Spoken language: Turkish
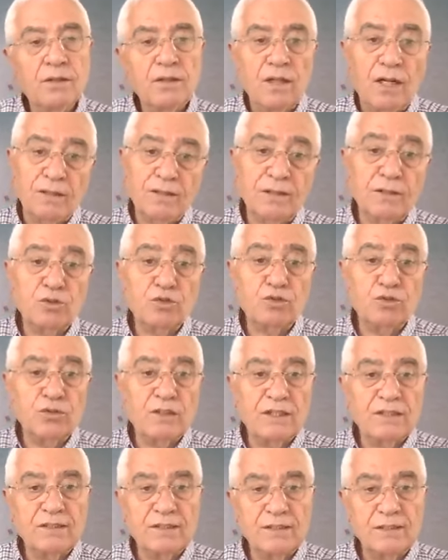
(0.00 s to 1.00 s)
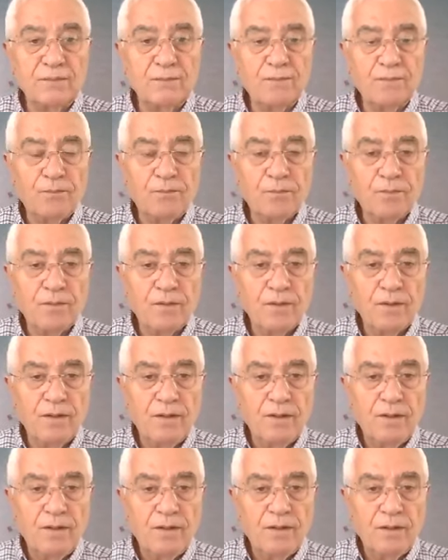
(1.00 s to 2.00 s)
Kadir Suresi
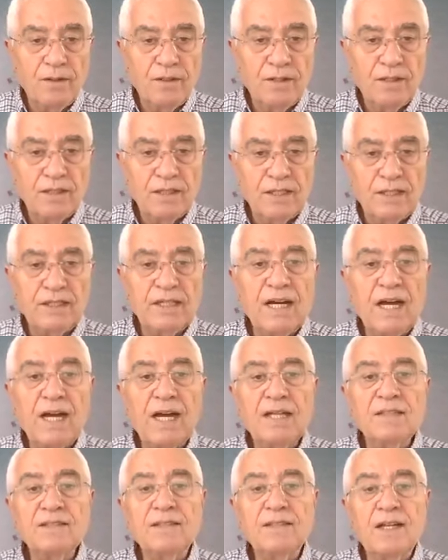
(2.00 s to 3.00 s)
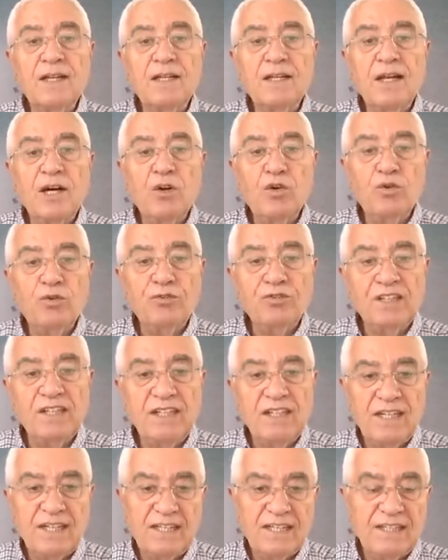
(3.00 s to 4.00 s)
İnna enselnahu
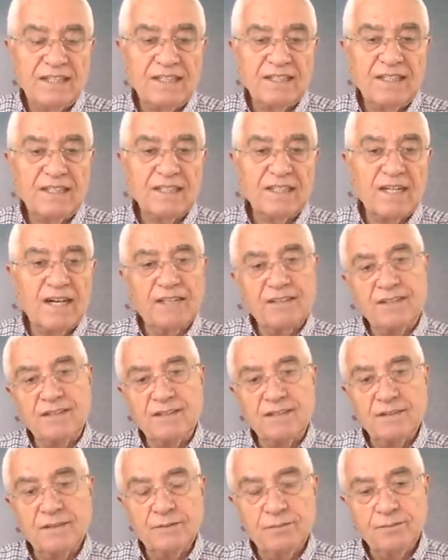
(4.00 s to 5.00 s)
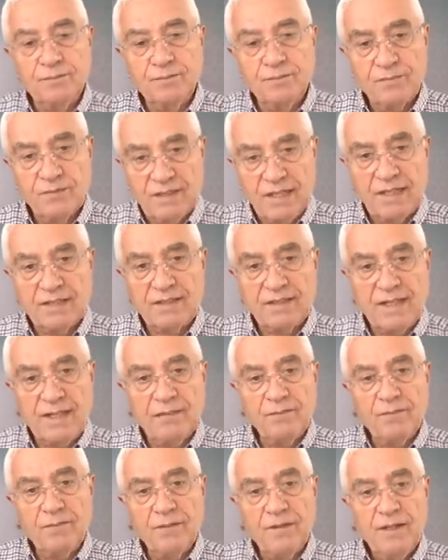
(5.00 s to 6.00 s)
fi leyletil kadr
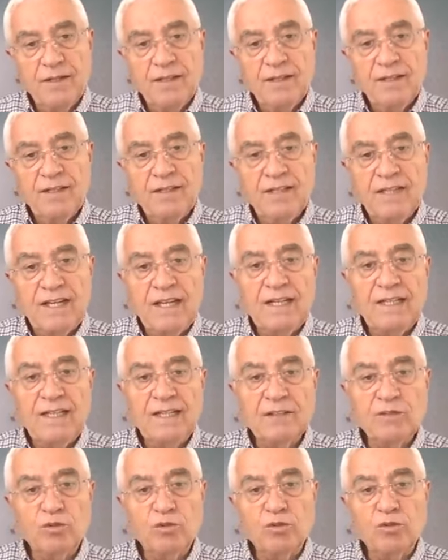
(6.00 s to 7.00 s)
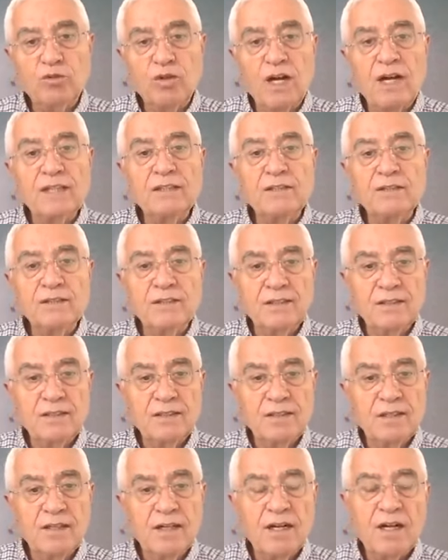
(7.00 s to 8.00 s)
derken leyletul kadri
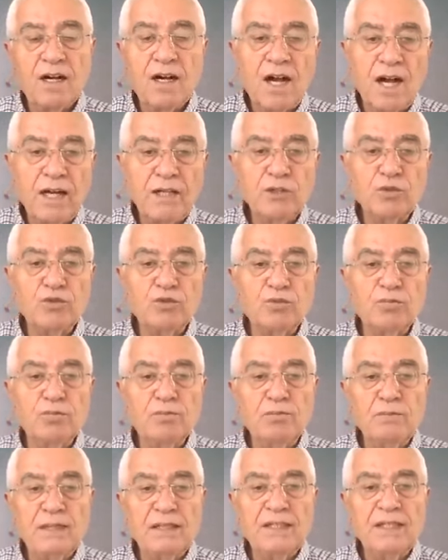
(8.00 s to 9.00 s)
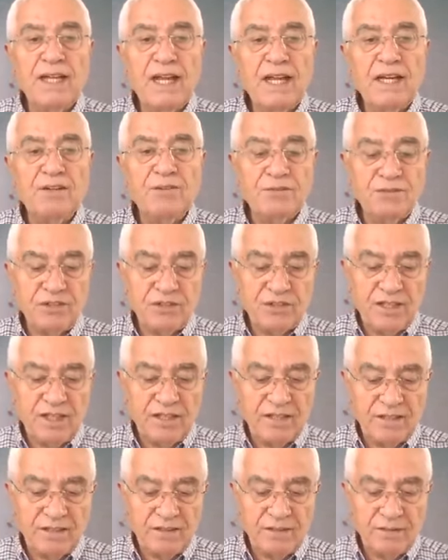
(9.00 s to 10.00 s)
hayrun min elfi
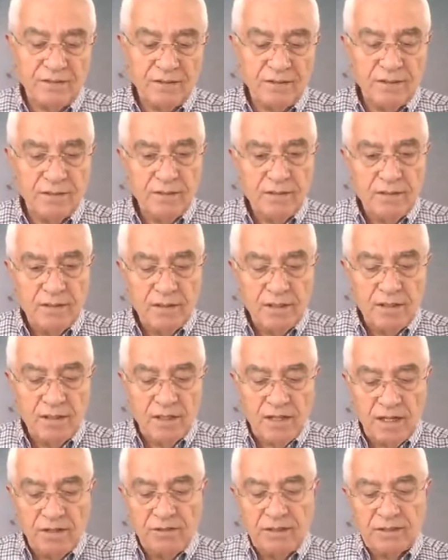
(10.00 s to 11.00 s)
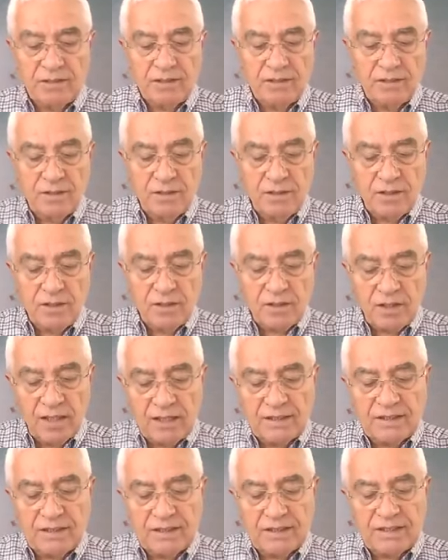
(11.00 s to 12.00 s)
şehrin. Evet.
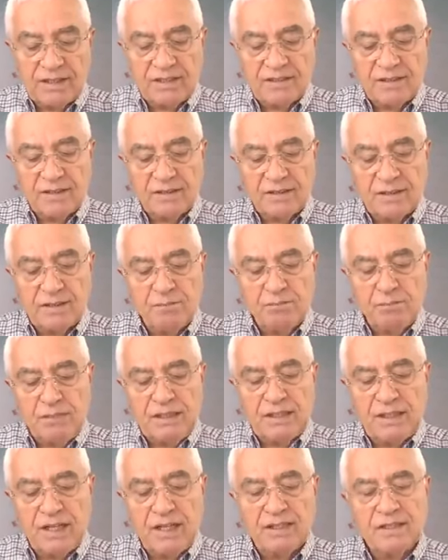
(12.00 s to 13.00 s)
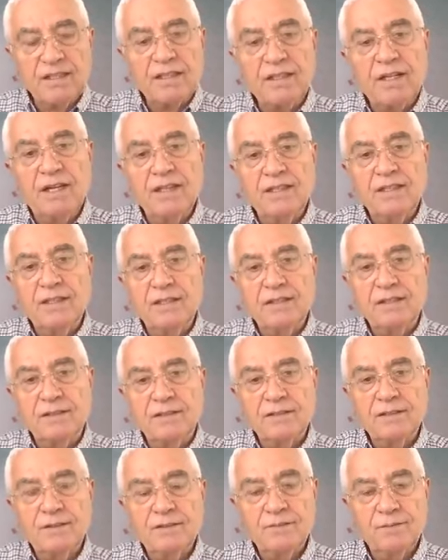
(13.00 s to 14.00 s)
Kadir gecesi bin aydan
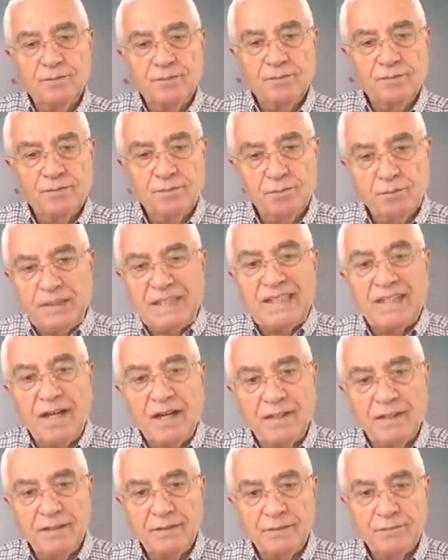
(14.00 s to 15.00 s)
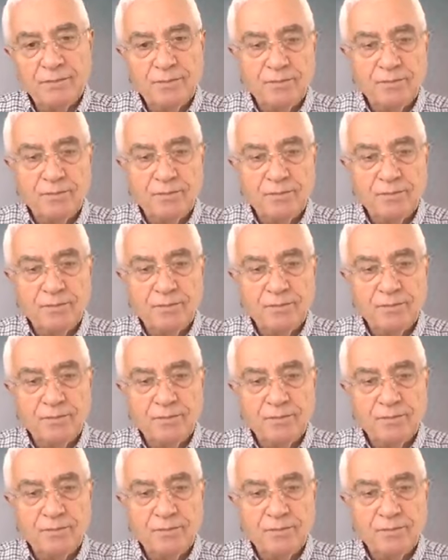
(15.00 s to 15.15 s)
hayırlıdır. Bin ay.